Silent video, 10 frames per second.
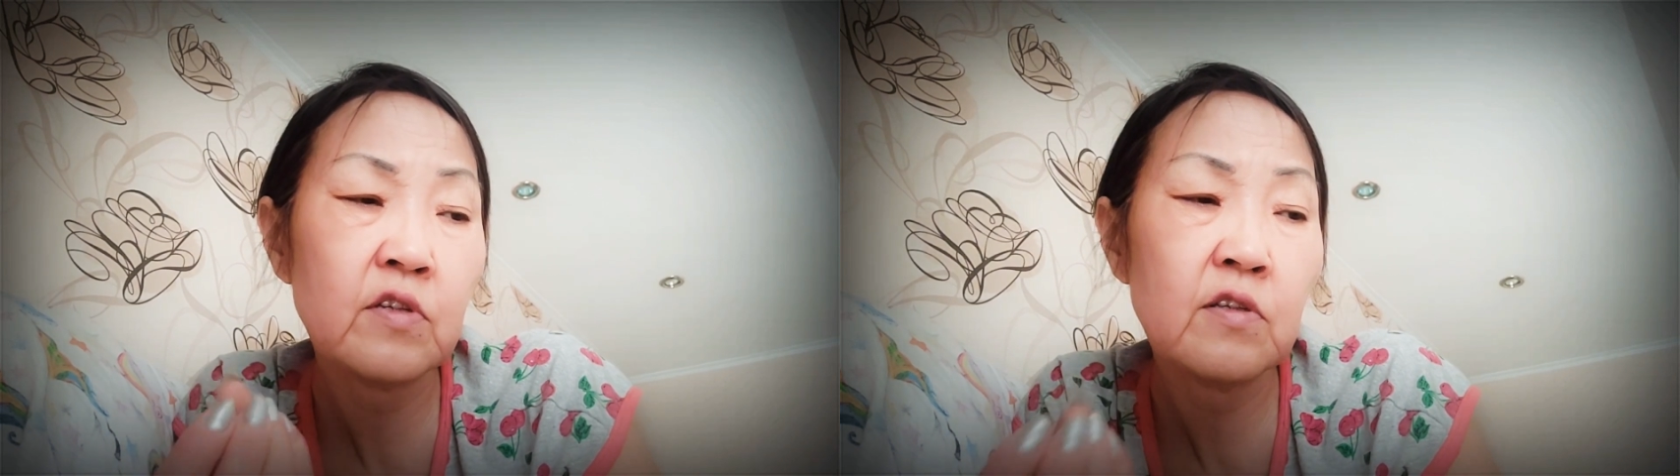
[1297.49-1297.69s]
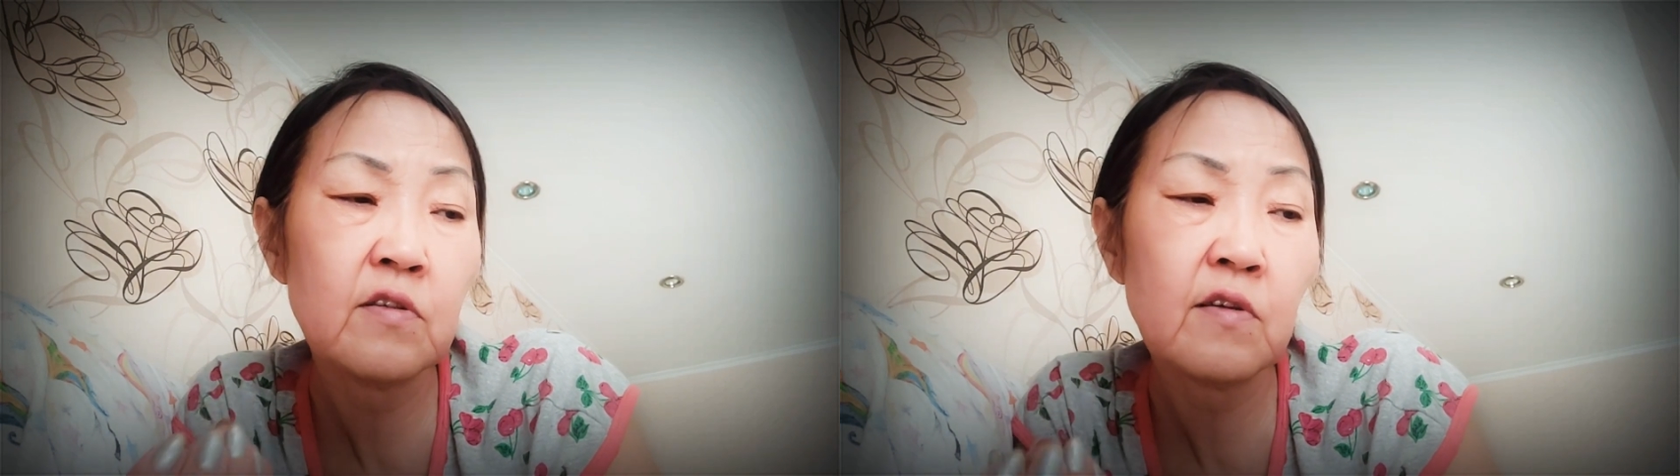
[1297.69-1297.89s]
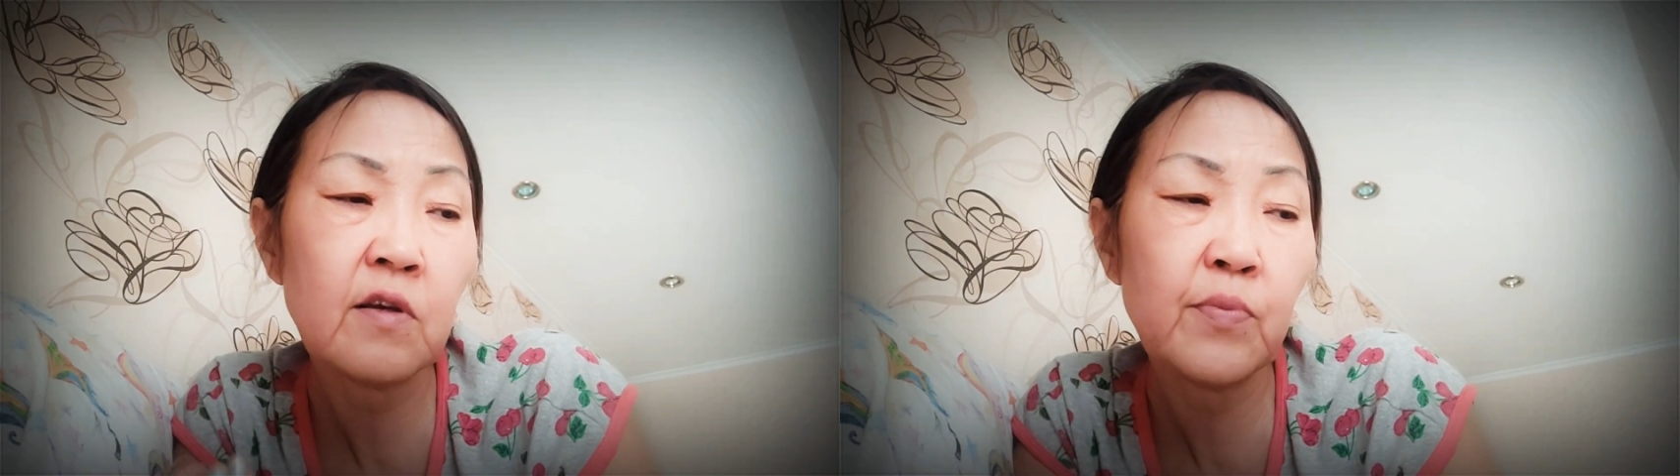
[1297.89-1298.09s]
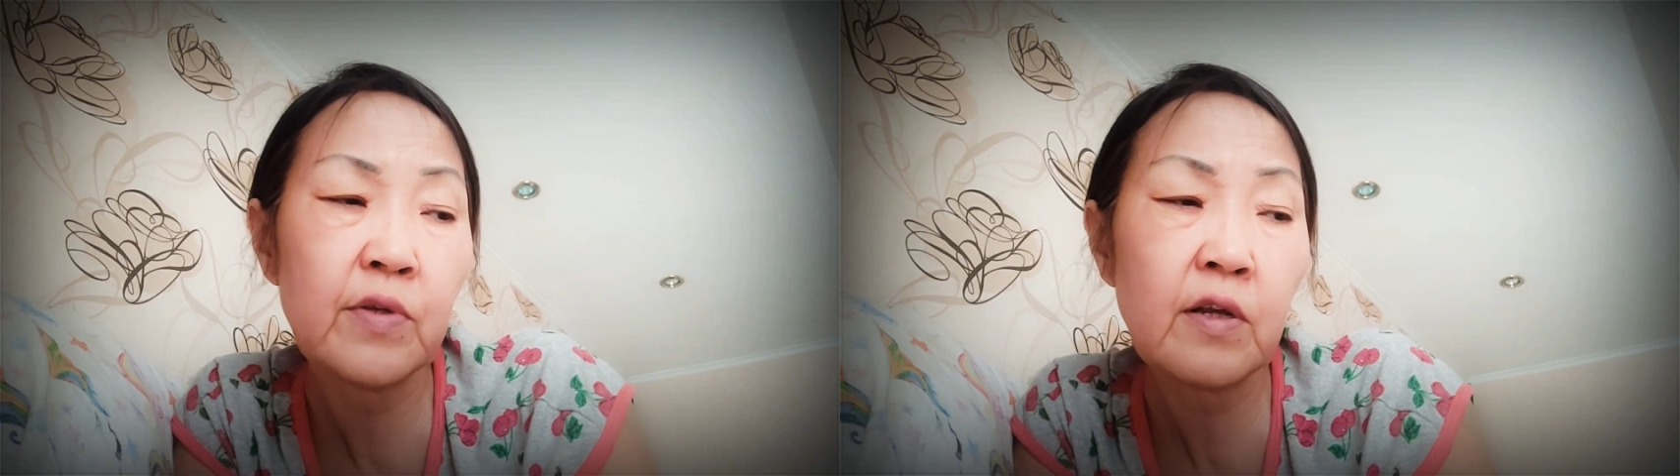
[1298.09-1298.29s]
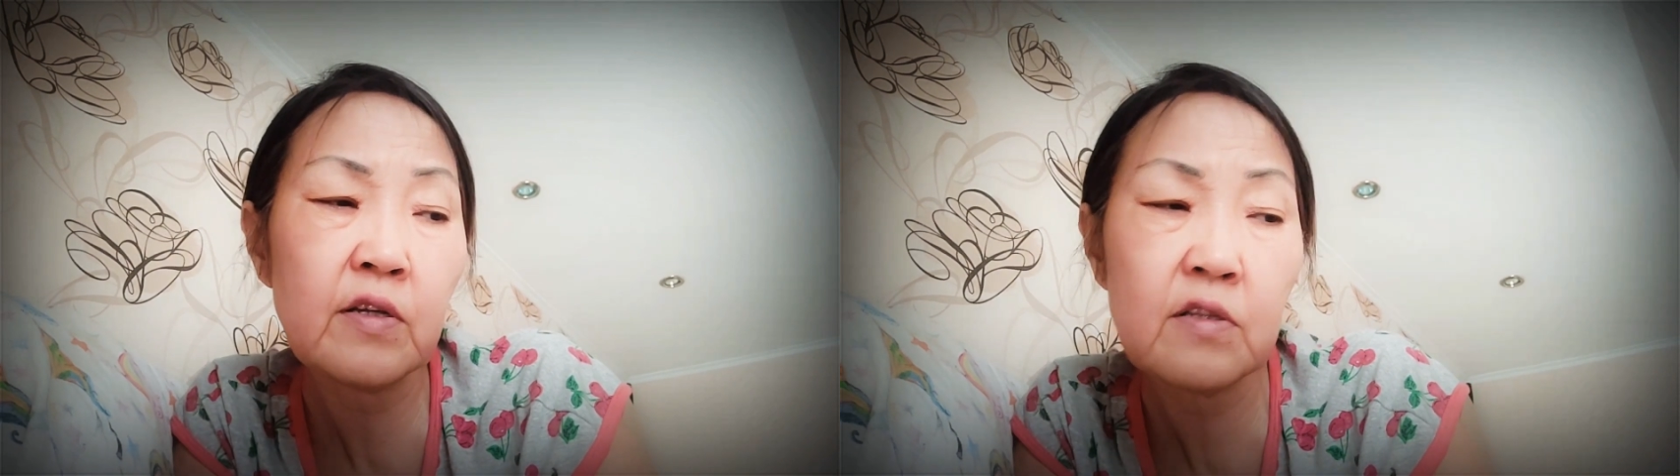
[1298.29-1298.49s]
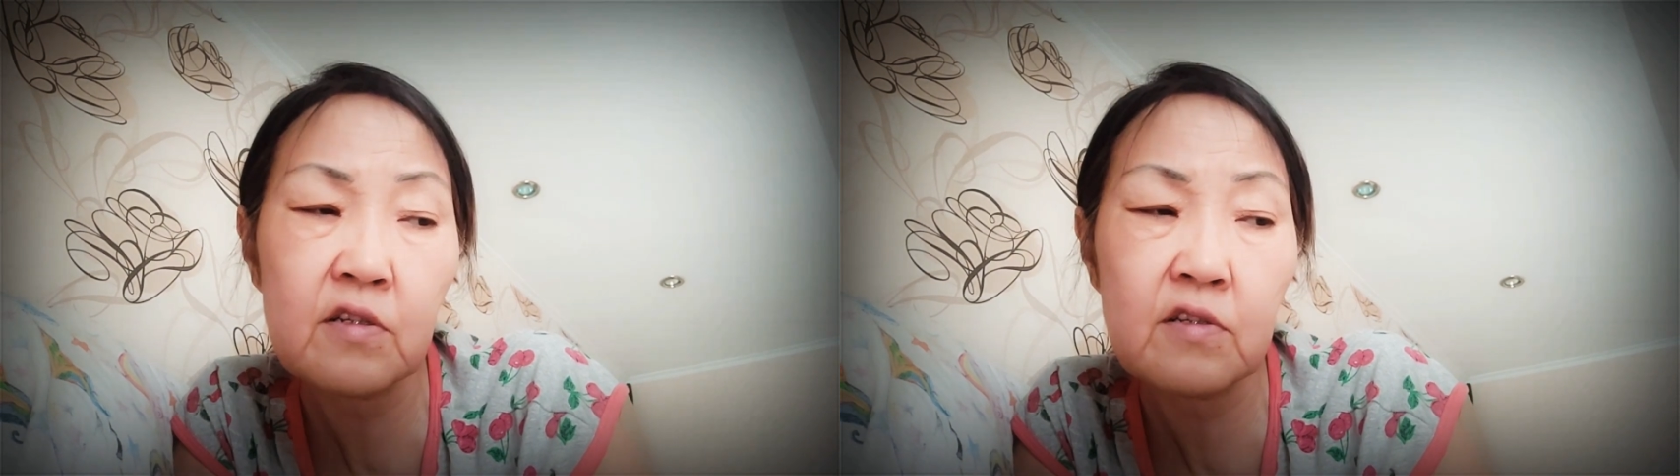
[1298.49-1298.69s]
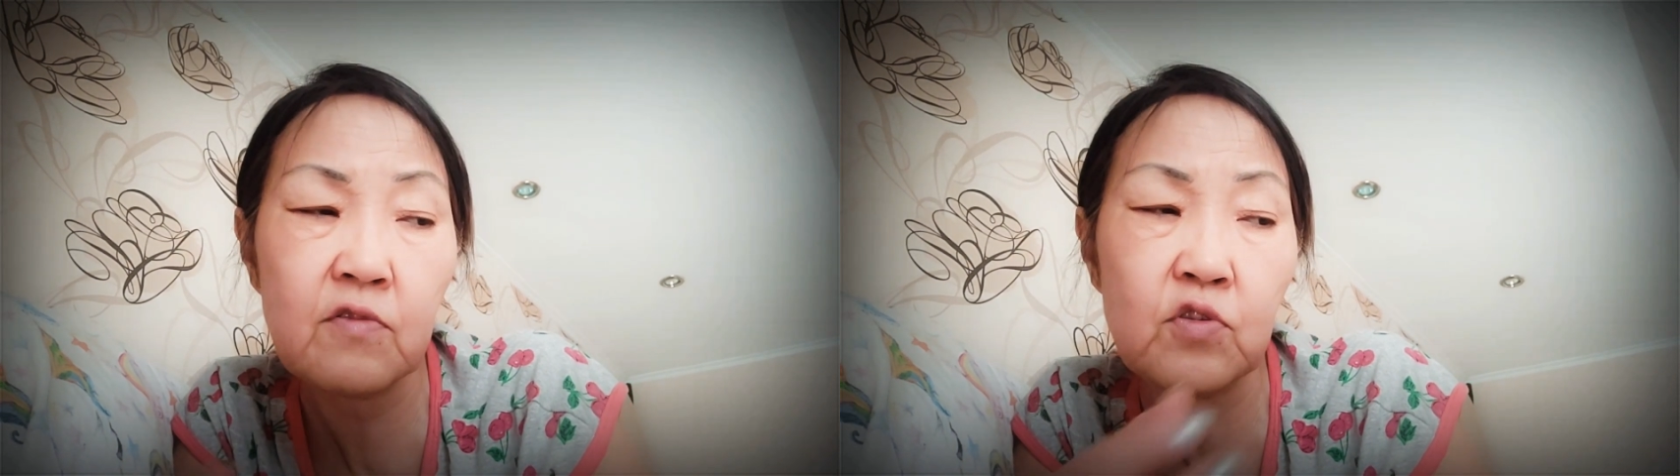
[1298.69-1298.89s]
не за копирайтерство,